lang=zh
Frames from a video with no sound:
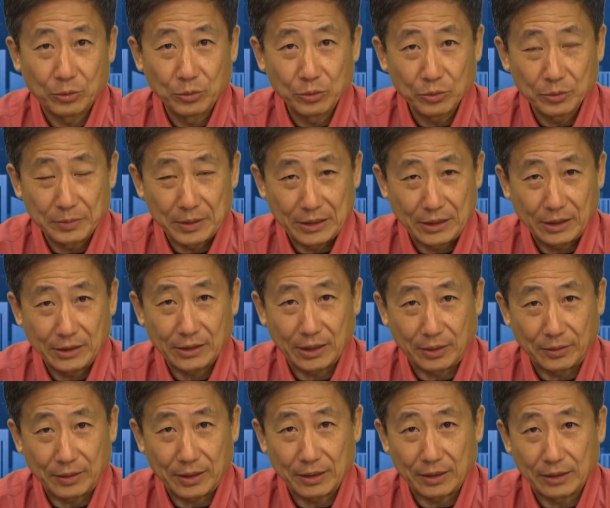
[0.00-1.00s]
公众面前
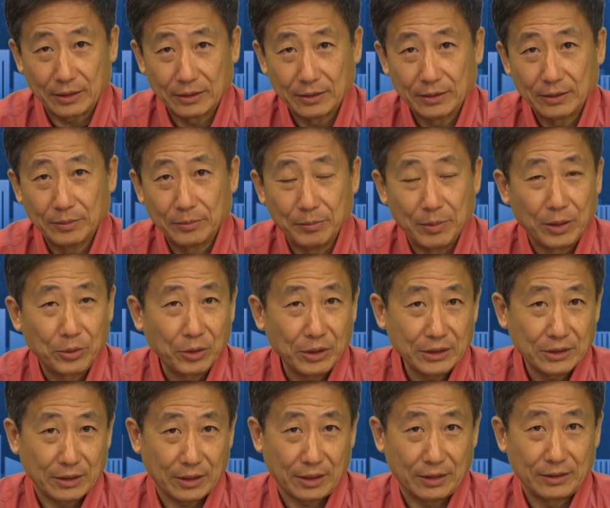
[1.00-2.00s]
讲话呀，没关
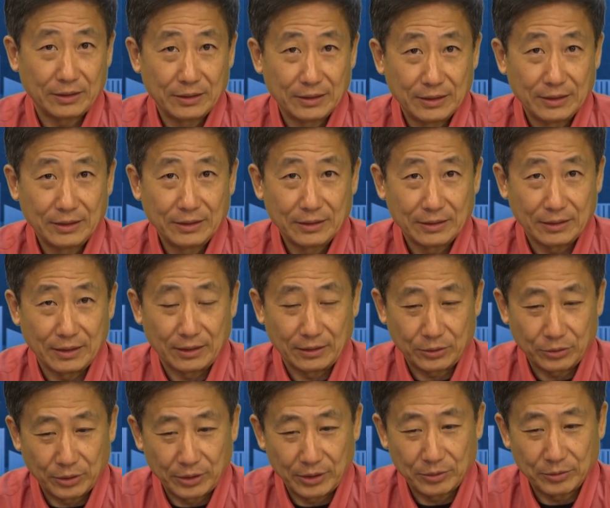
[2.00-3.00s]
系的。没错，呃，
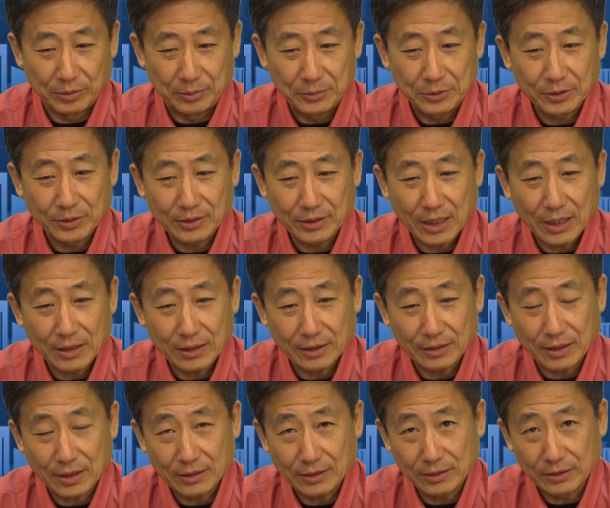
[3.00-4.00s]
所以我们就看看
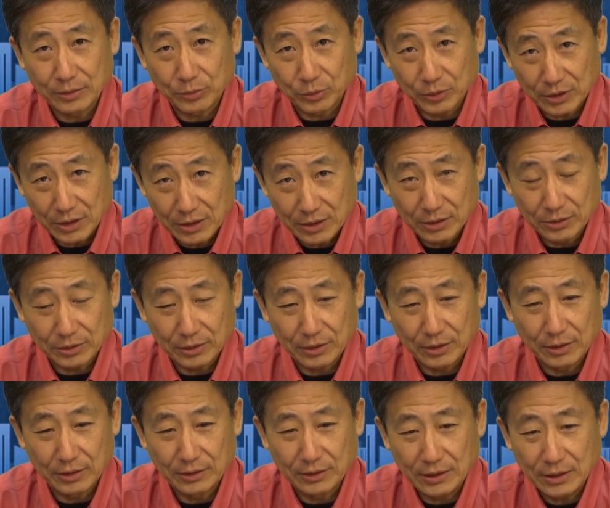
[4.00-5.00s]
他这个，我真的觉
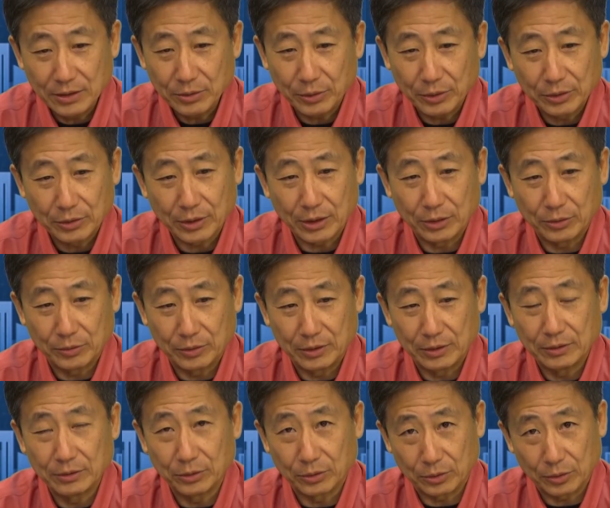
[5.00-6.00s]
得一定会有很多
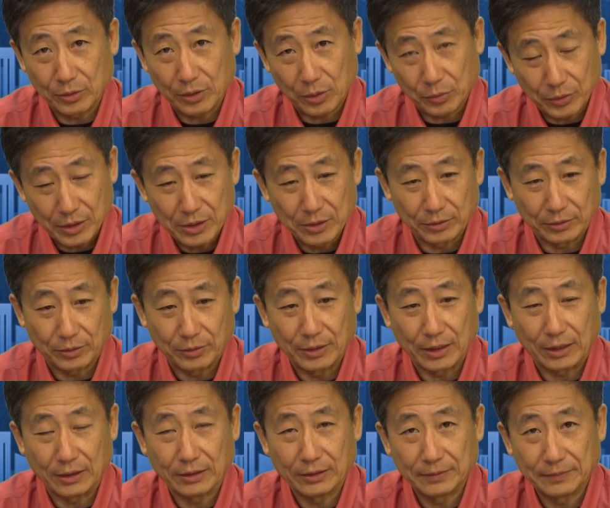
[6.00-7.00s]
人有同感，我也有同
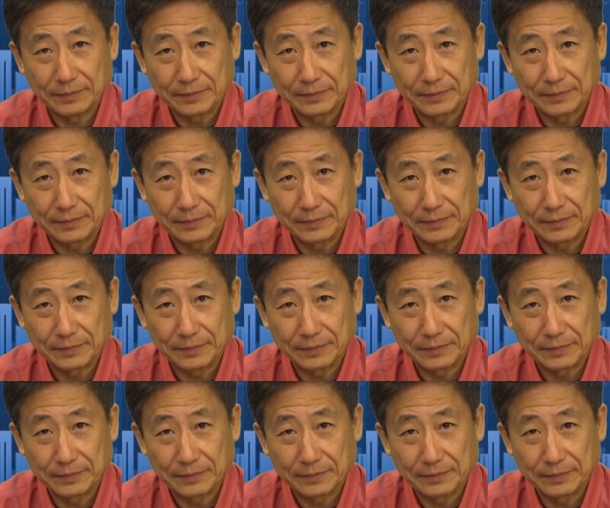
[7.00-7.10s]
感。